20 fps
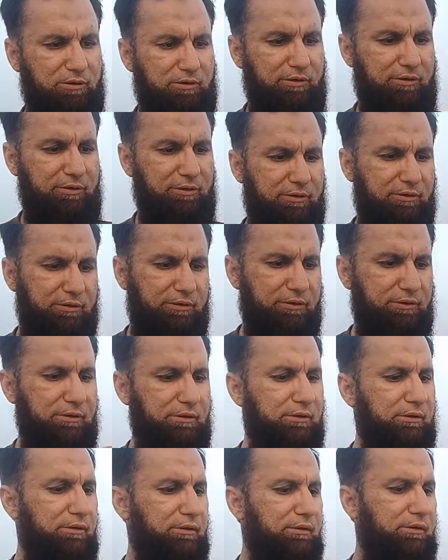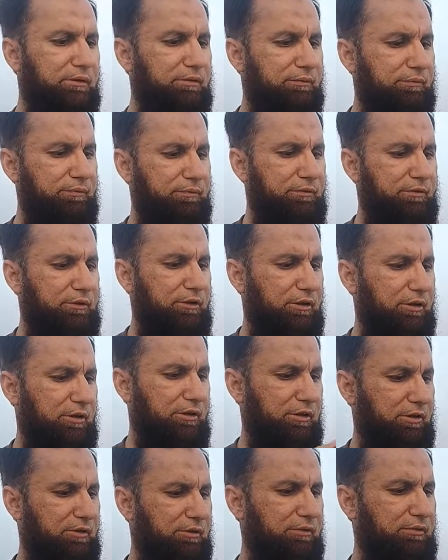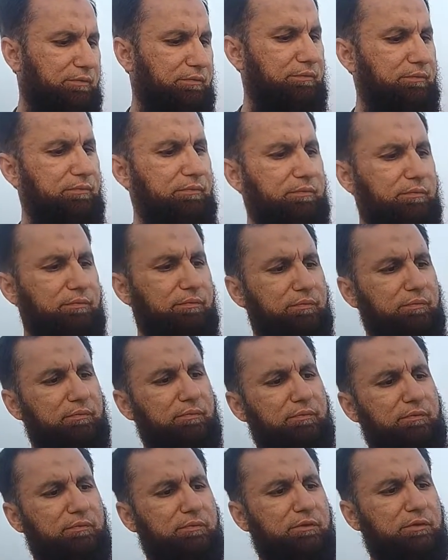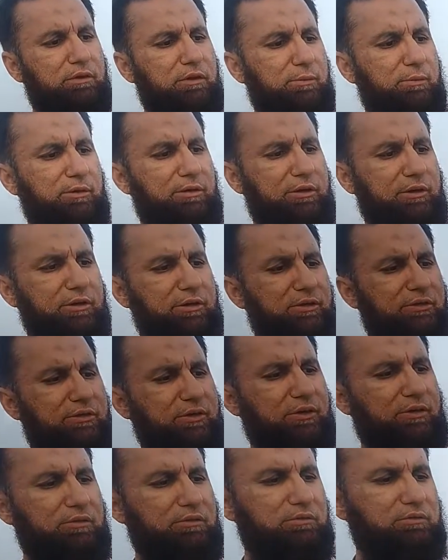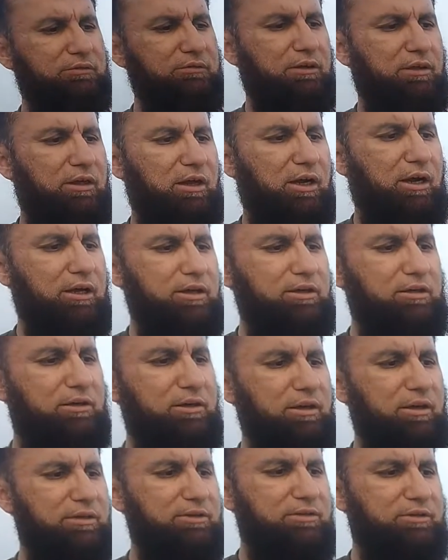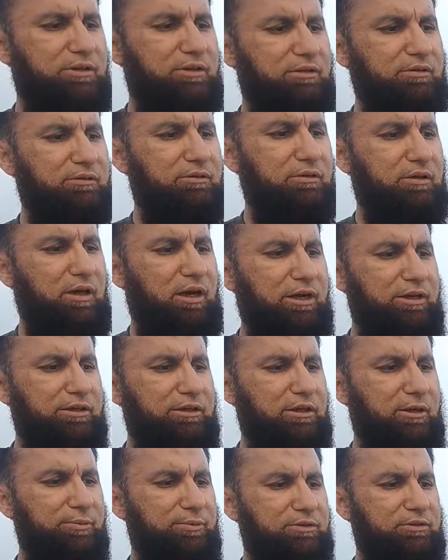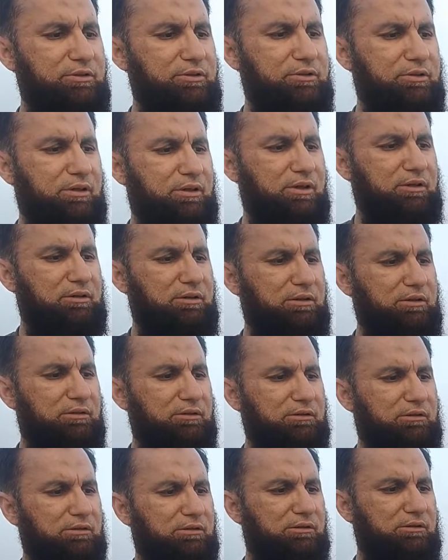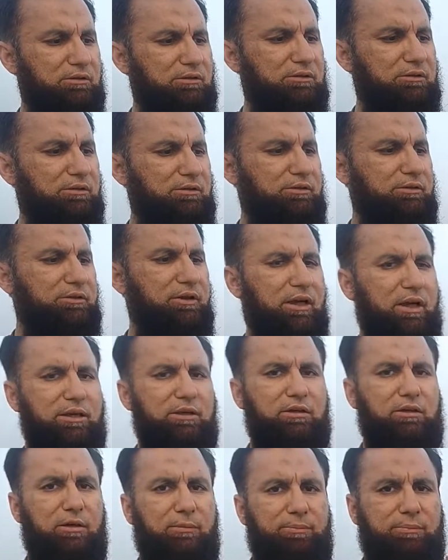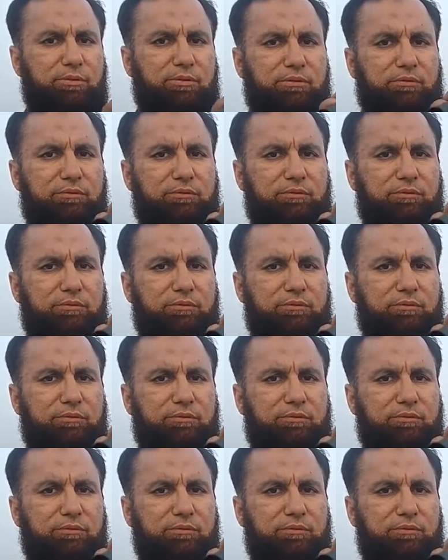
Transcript: है इधर ये देखें ये भी ग्रीनिश है ये आई लेंस है आई कप्स जिसे कहते हैं दिस इज़ आई कप